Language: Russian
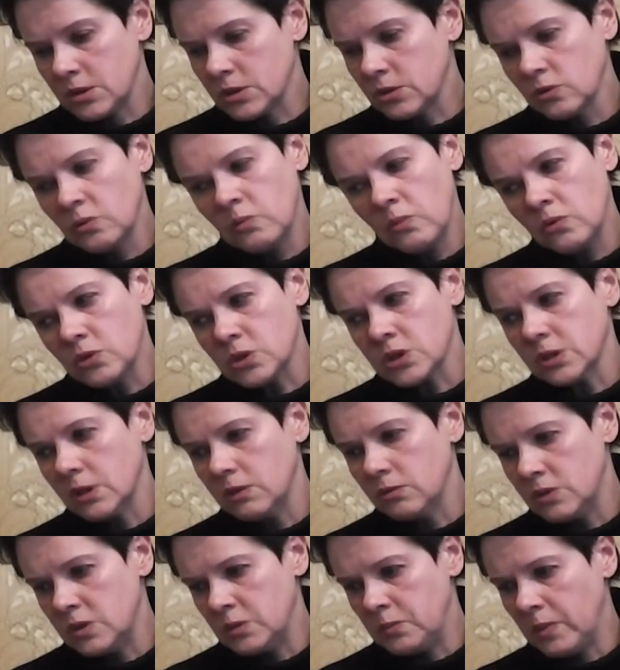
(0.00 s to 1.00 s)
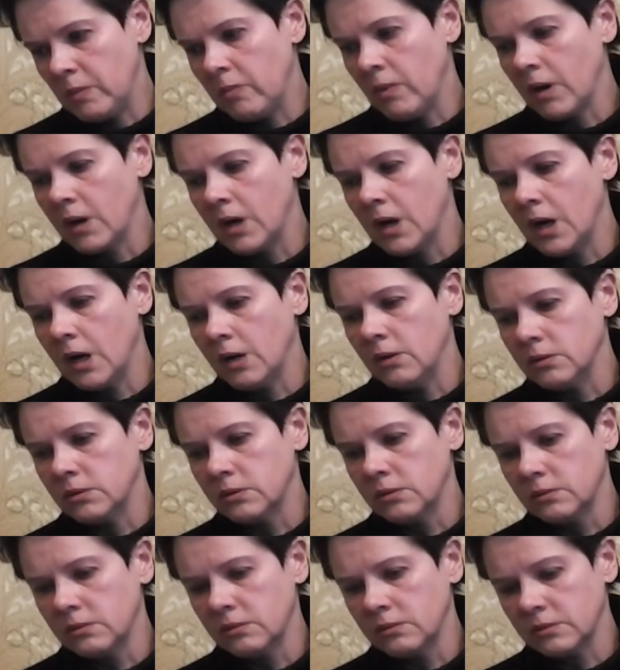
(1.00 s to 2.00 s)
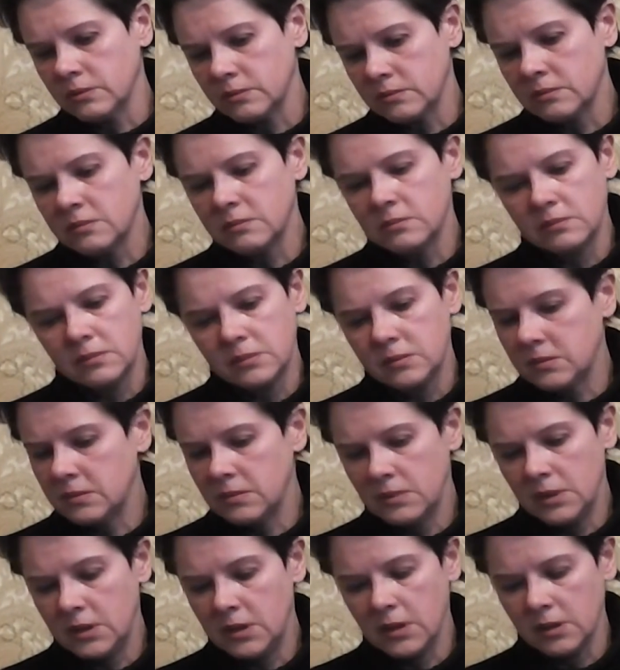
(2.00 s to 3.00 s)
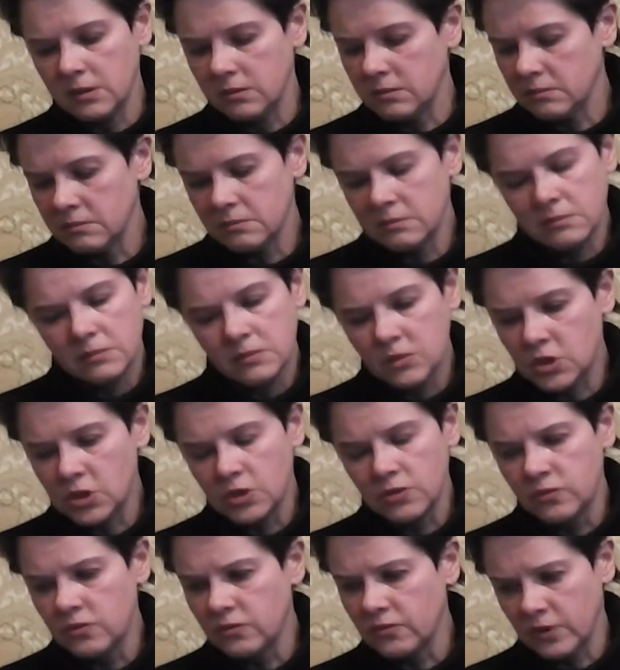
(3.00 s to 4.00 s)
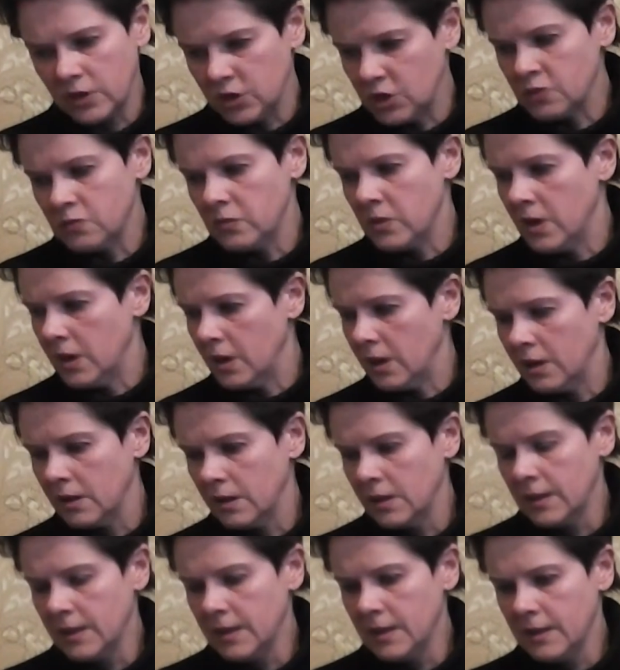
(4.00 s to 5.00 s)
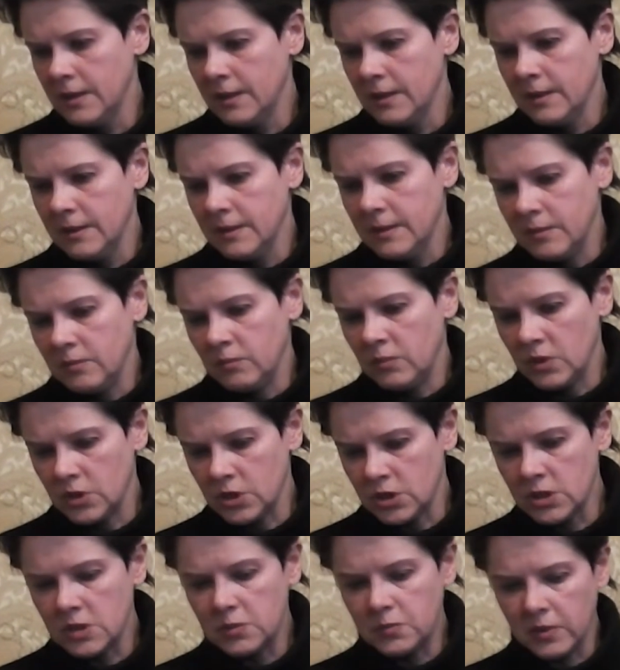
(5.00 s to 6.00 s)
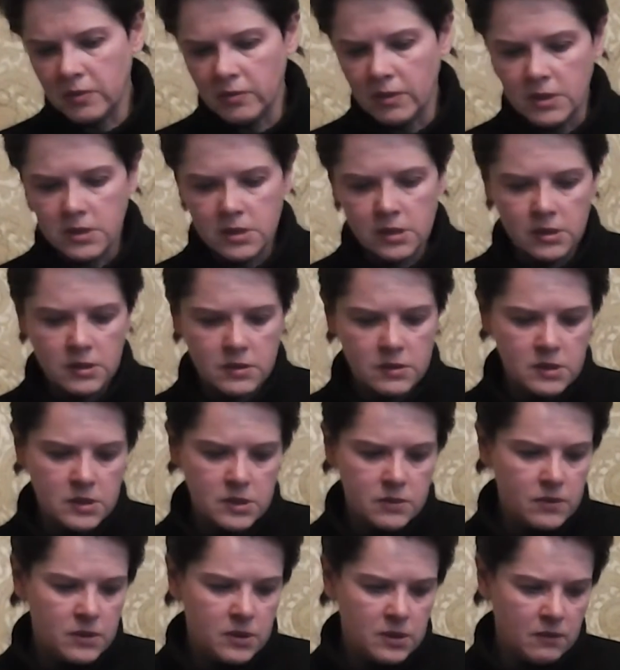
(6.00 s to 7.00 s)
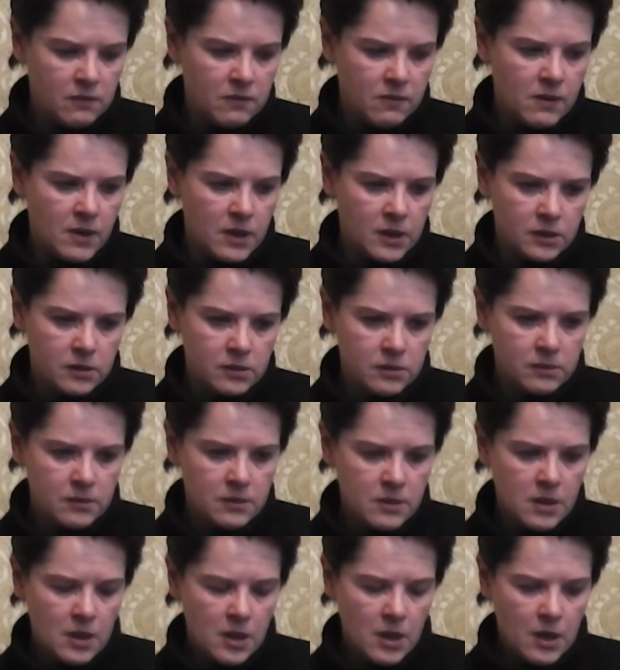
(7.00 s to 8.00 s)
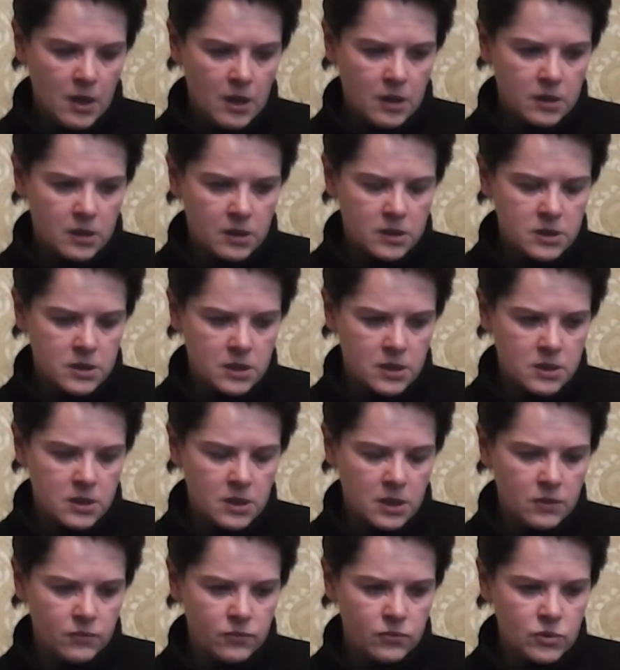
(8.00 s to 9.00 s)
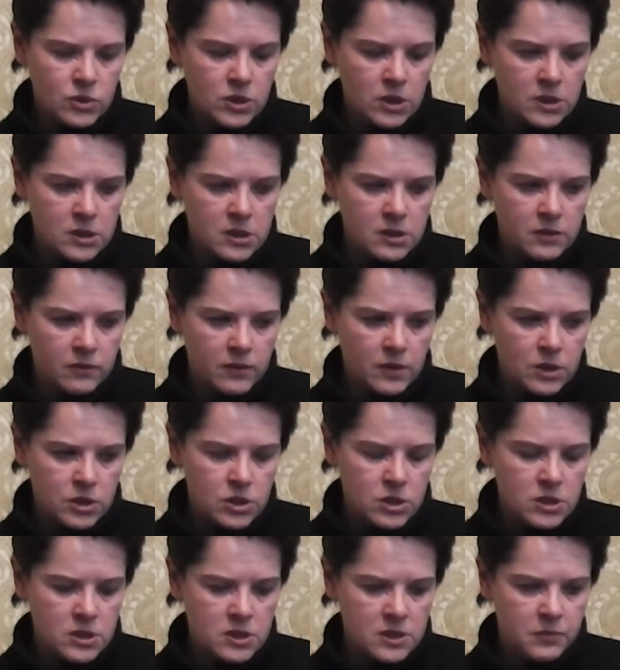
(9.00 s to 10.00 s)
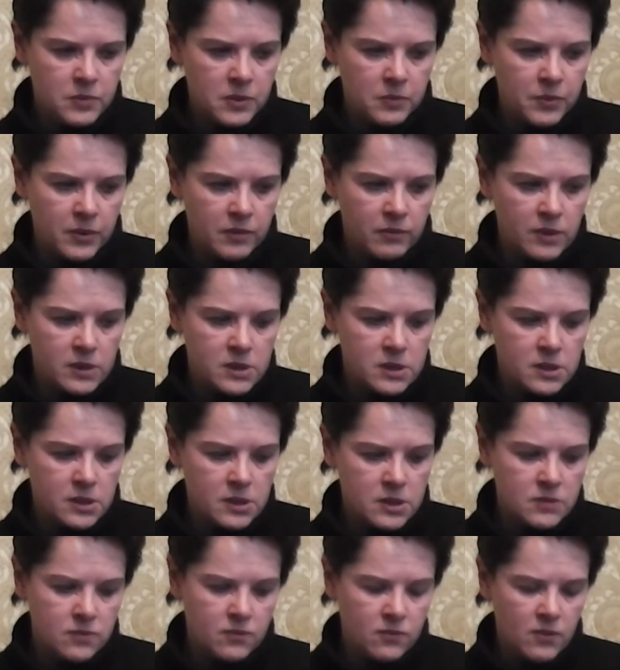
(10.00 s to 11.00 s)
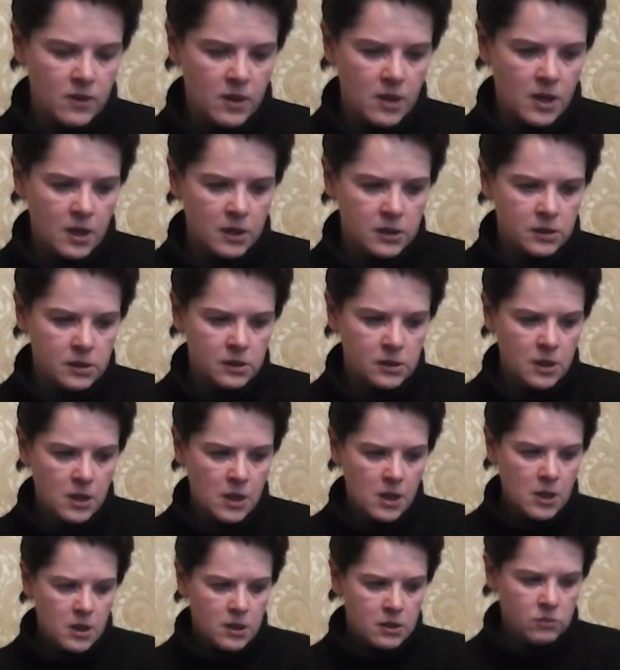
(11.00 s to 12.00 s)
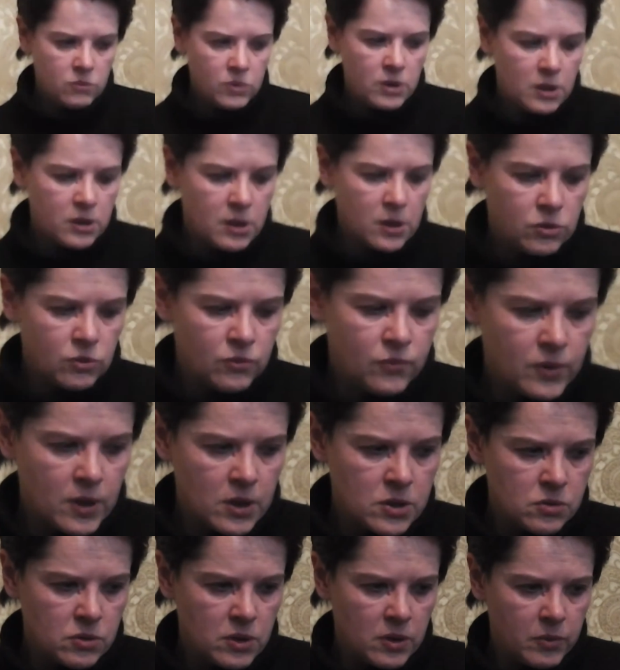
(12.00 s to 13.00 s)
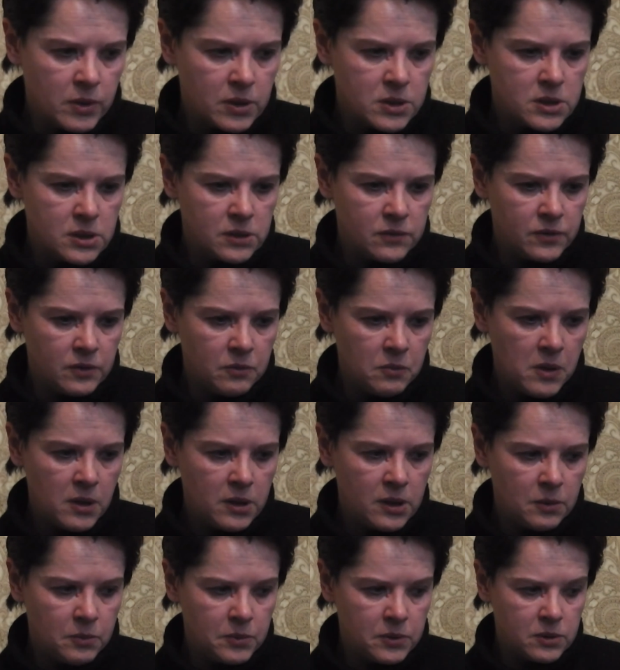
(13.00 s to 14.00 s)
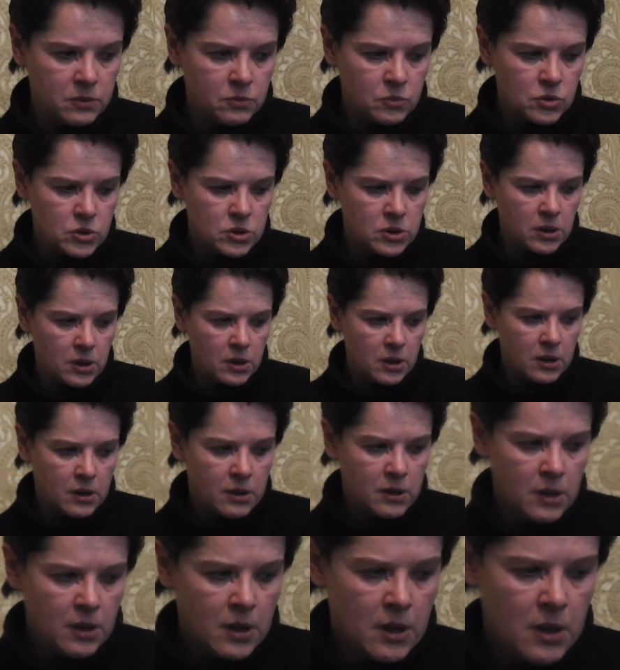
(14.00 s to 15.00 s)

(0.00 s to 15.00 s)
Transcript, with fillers: что можно, люди помогают, но ну, я живу в кошмаре. Моя жизнь превратилась действительно в ад. Как сказали в Ужгороде, твоя жизнь теперь превратилась в ад. Но ну, я на эту фразу не обратила внимания, потому что я...